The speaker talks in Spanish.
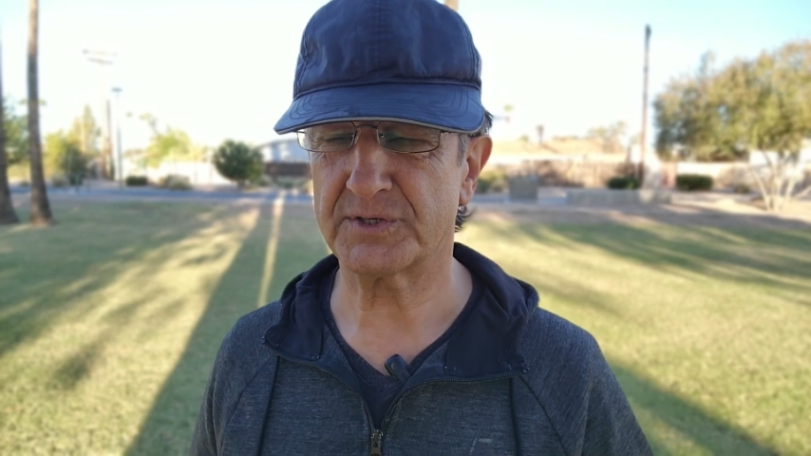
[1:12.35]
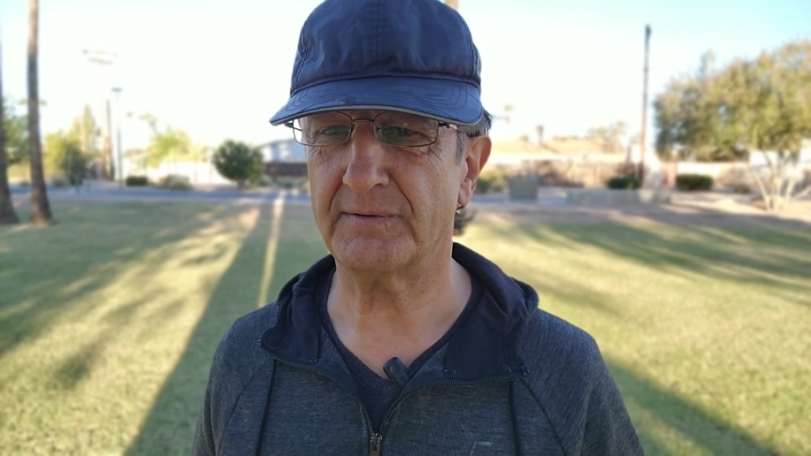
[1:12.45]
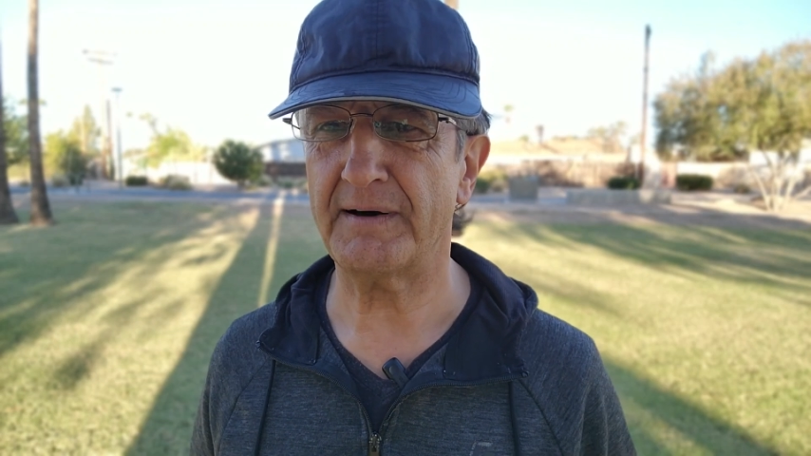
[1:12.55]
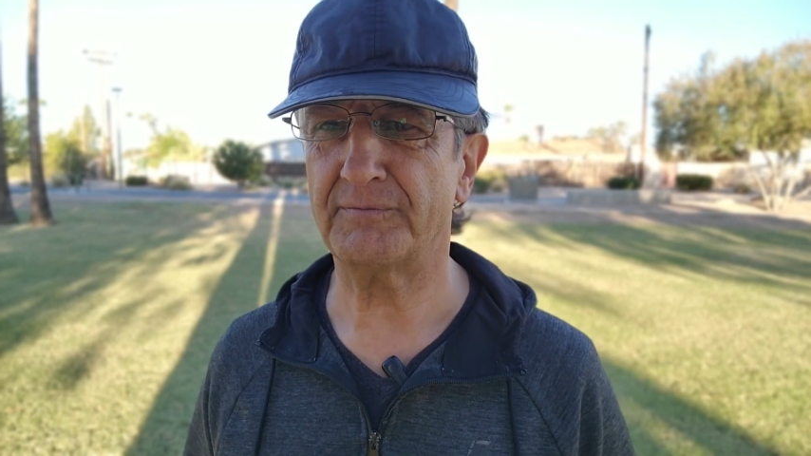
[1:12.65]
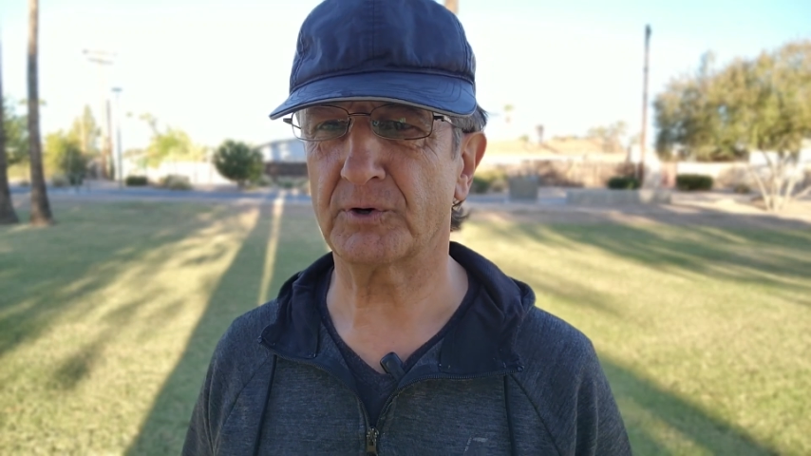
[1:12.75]

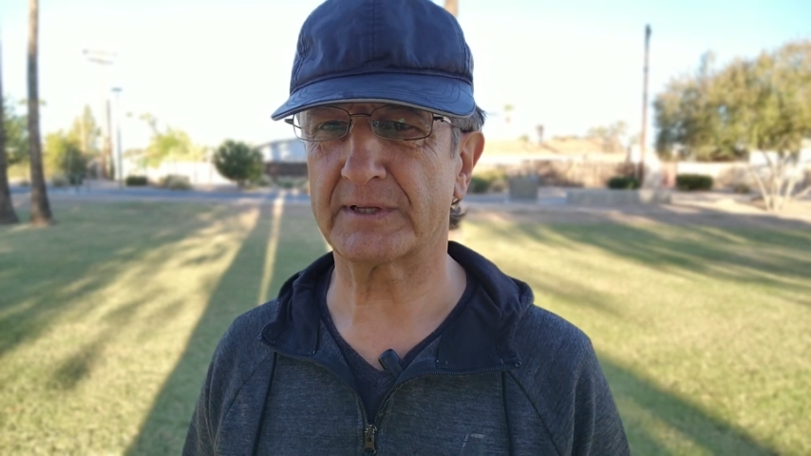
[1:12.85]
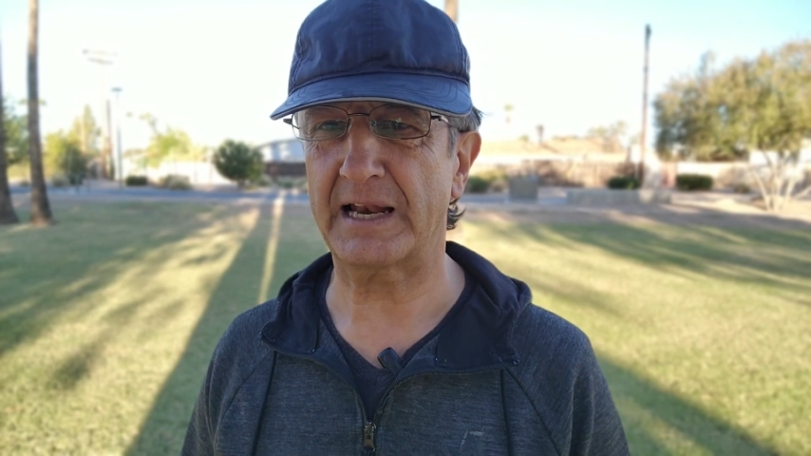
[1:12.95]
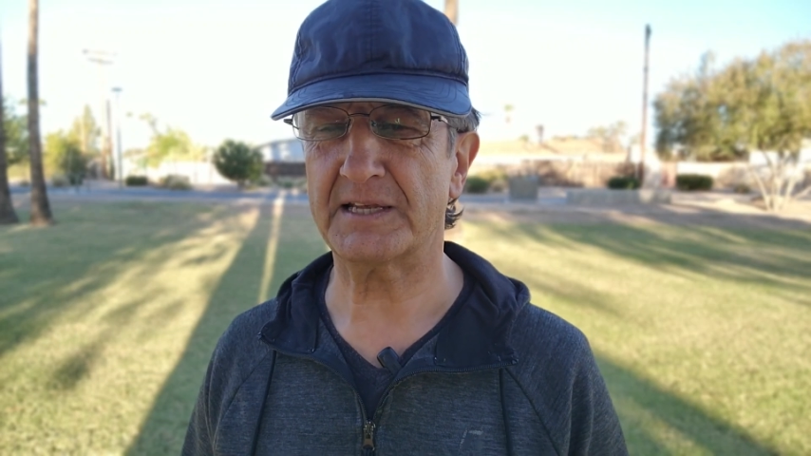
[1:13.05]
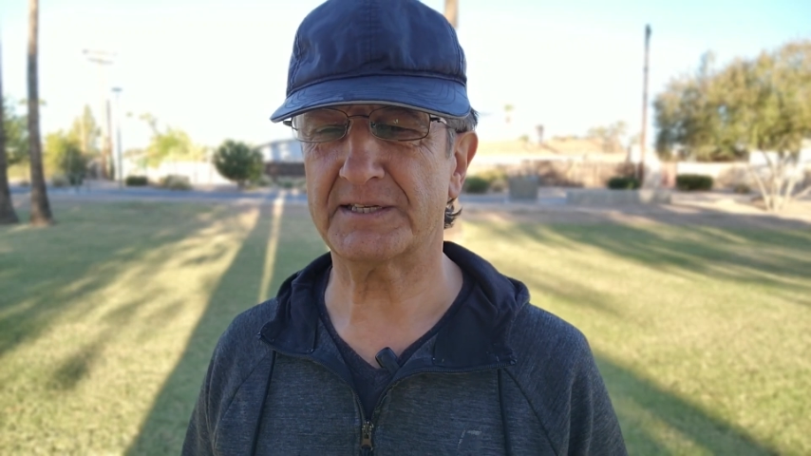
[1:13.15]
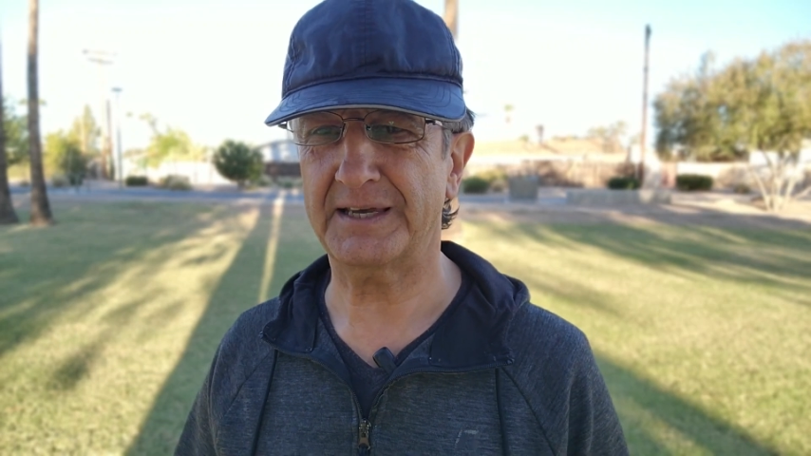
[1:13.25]
se va
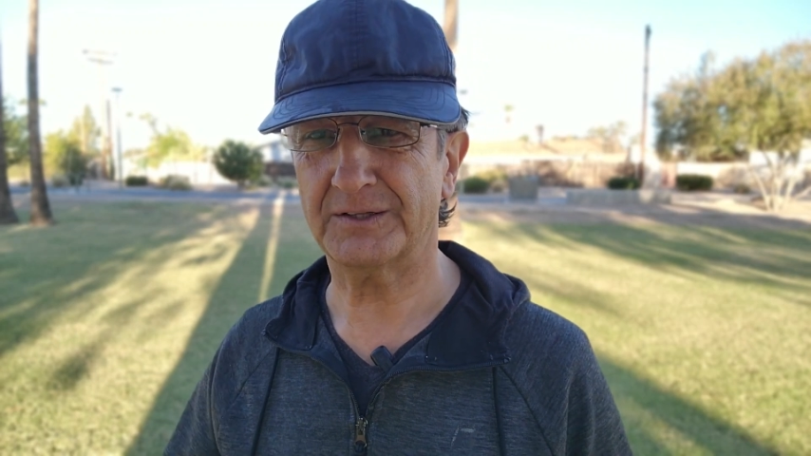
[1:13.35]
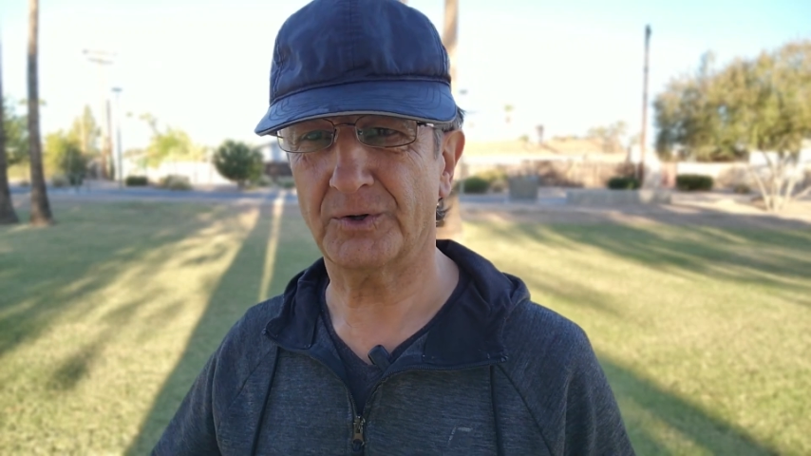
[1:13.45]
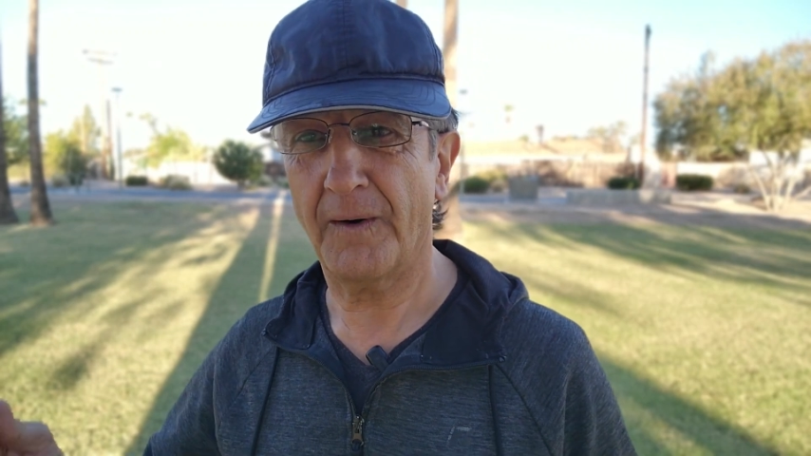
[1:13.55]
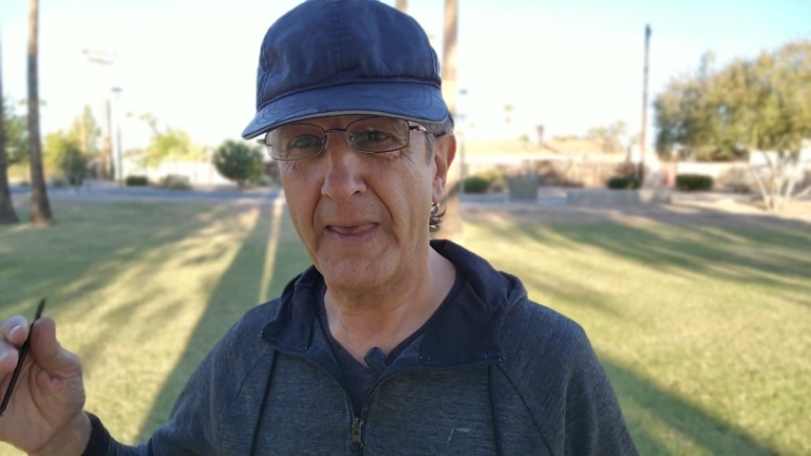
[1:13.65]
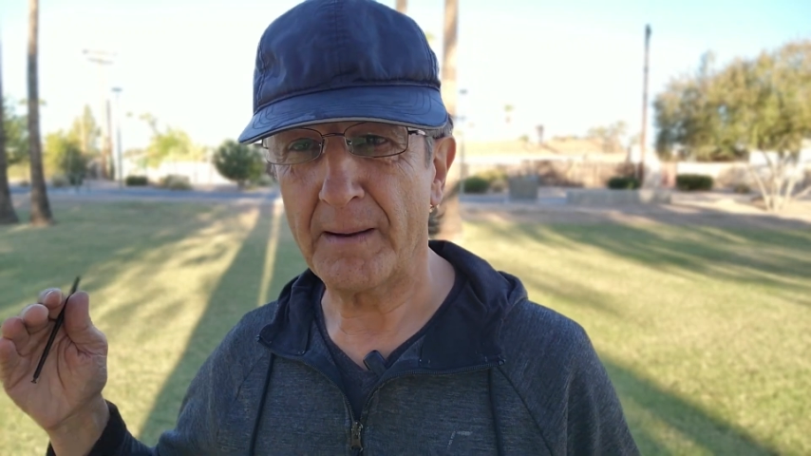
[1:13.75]

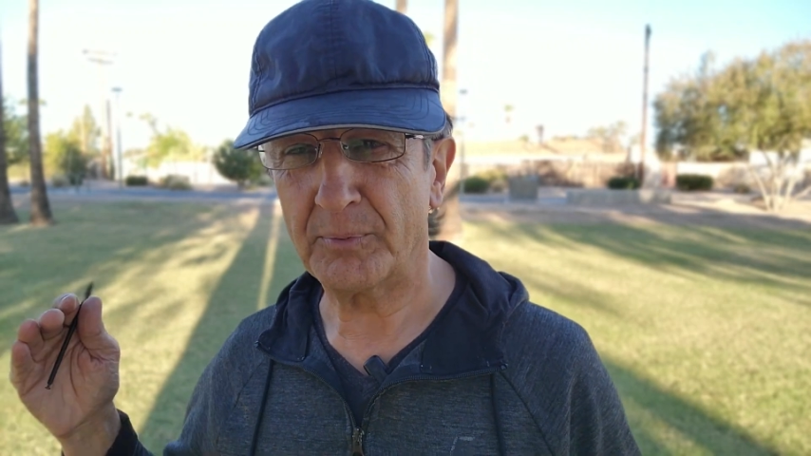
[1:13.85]
fortaleciendo.